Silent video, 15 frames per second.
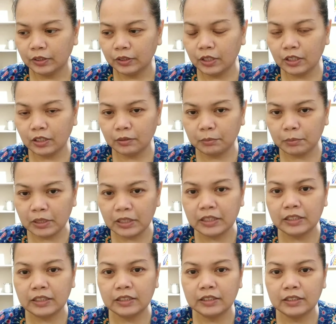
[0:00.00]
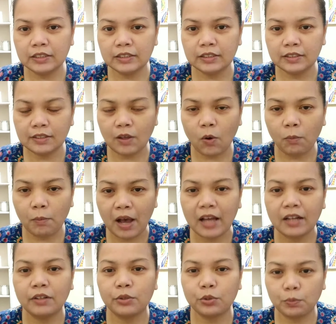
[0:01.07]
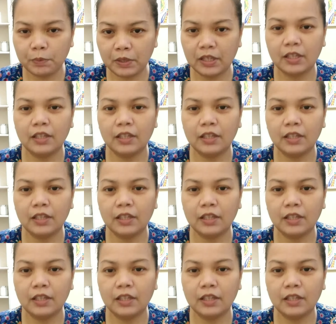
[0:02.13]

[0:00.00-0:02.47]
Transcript: หนึ่งหมื่นสองพันรูปี